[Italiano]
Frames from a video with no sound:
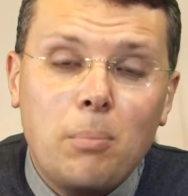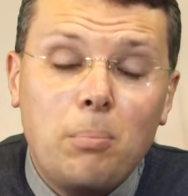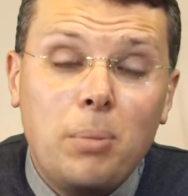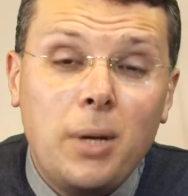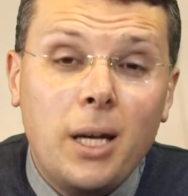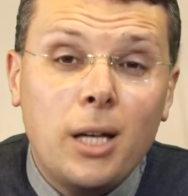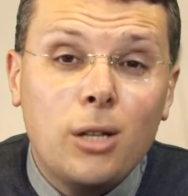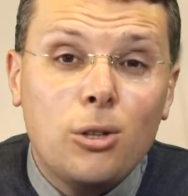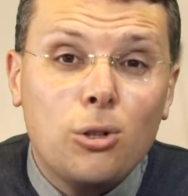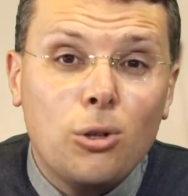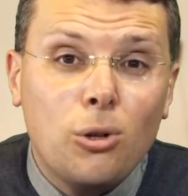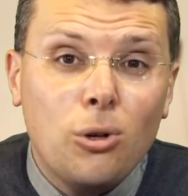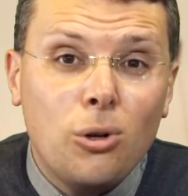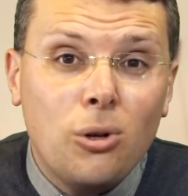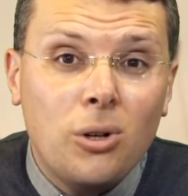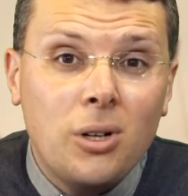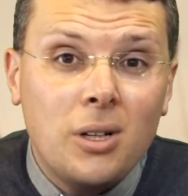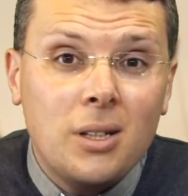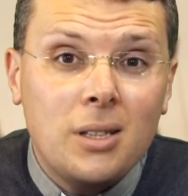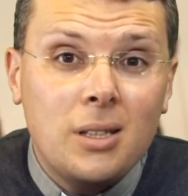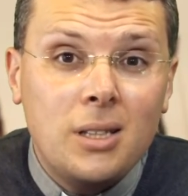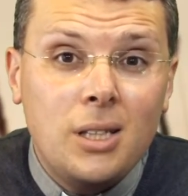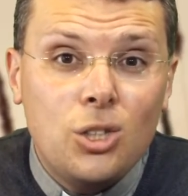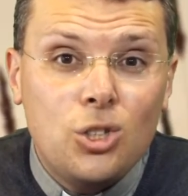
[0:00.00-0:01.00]

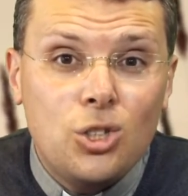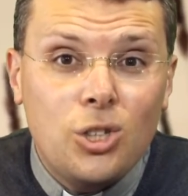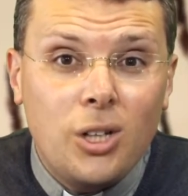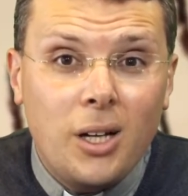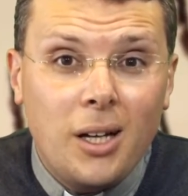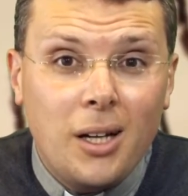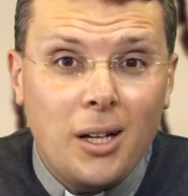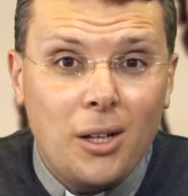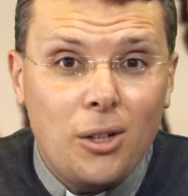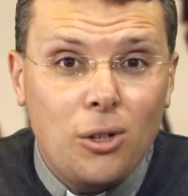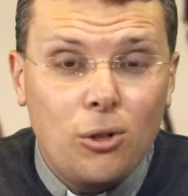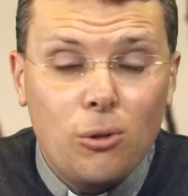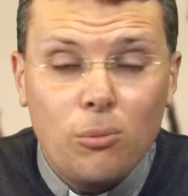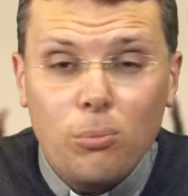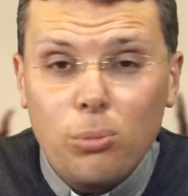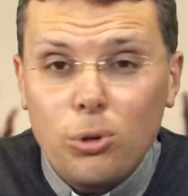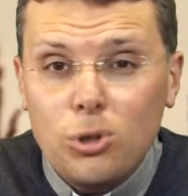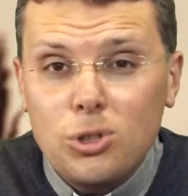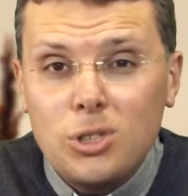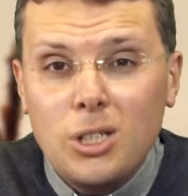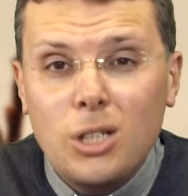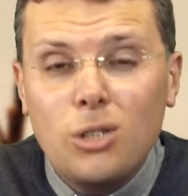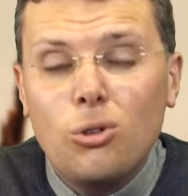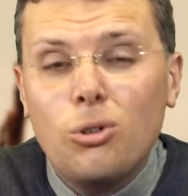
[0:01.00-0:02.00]
Pietro dice non
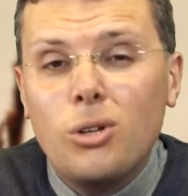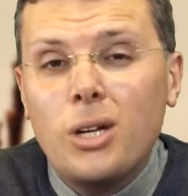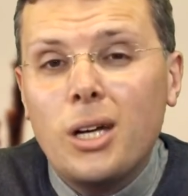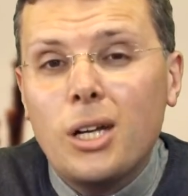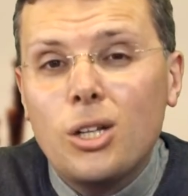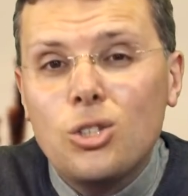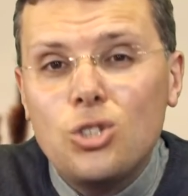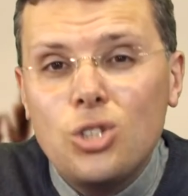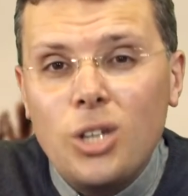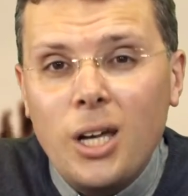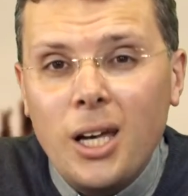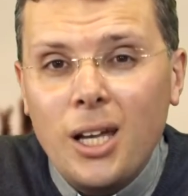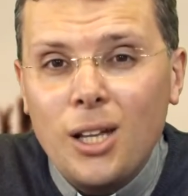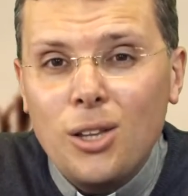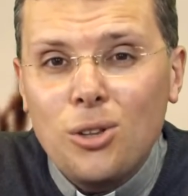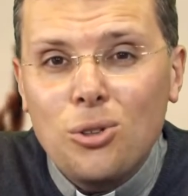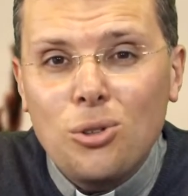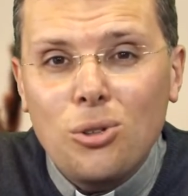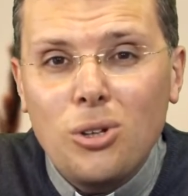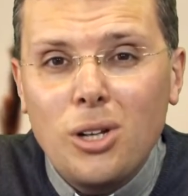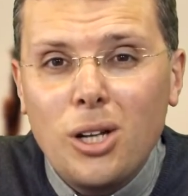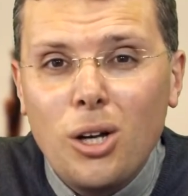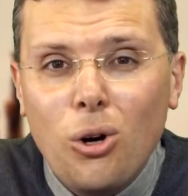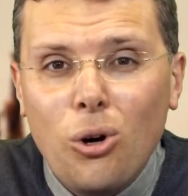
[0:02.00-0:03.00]
possiedo né
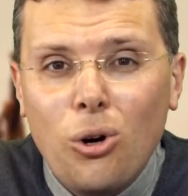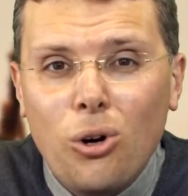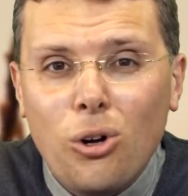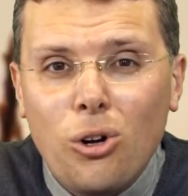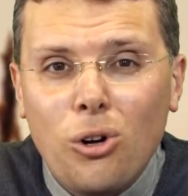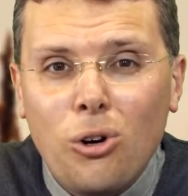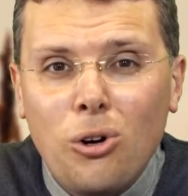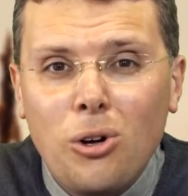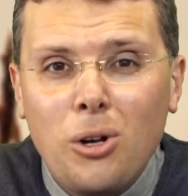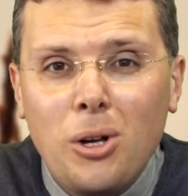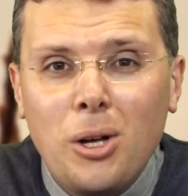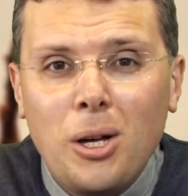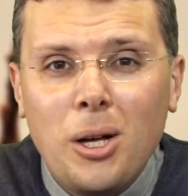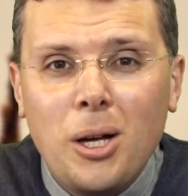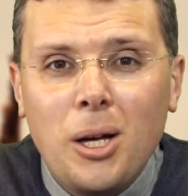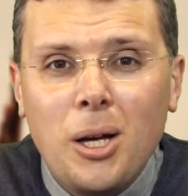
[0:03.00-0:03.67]
argento né oro,